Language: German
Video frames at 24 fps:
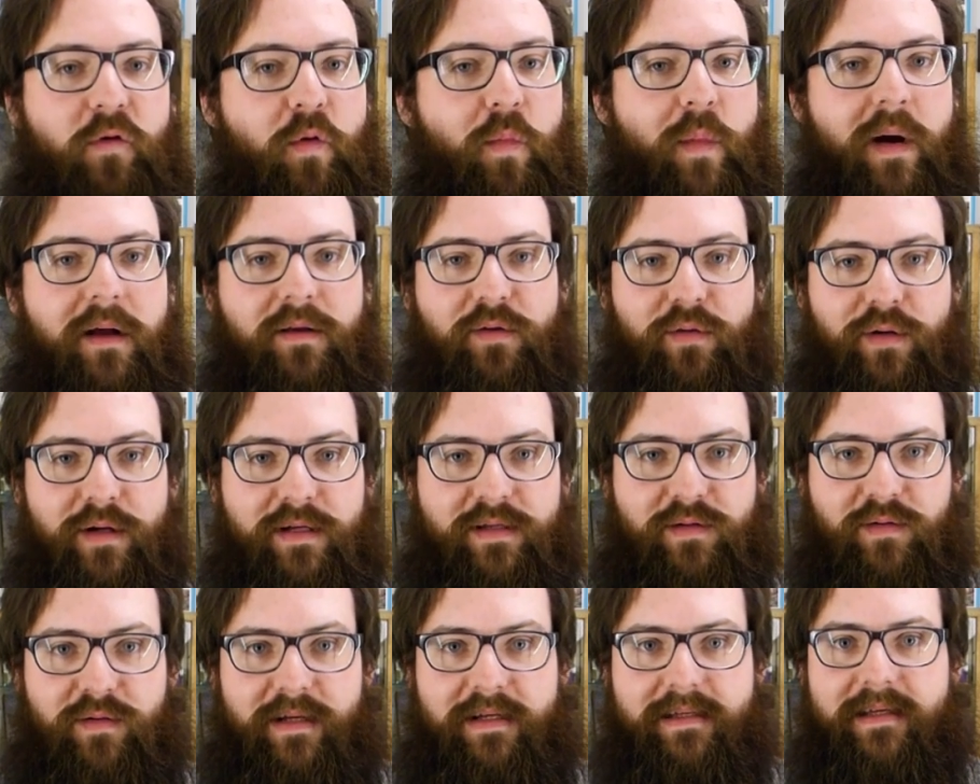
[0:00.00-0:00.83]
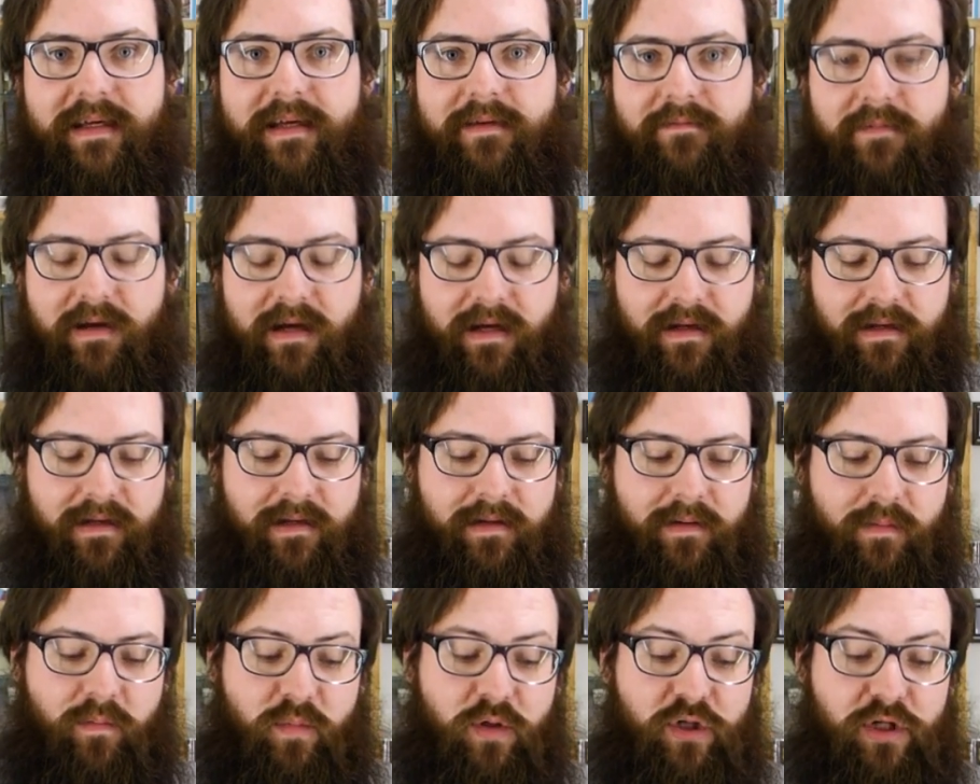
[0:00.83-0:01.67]
Flohmarkt oder so. Das kriegen wir
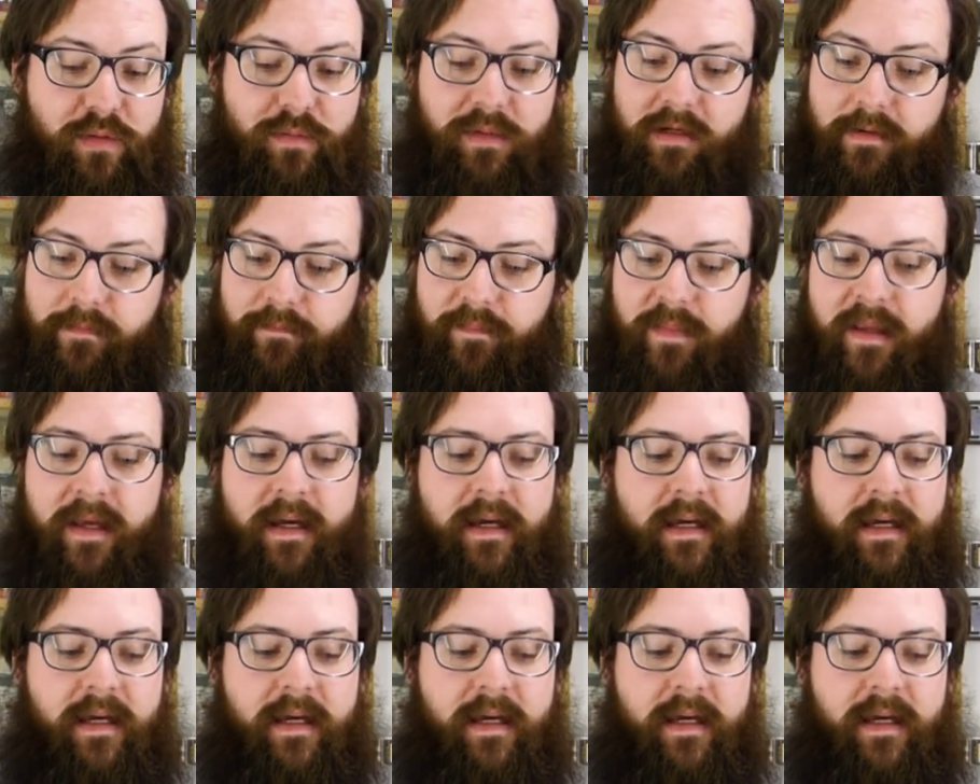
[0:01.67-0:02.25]
bestimmt hin.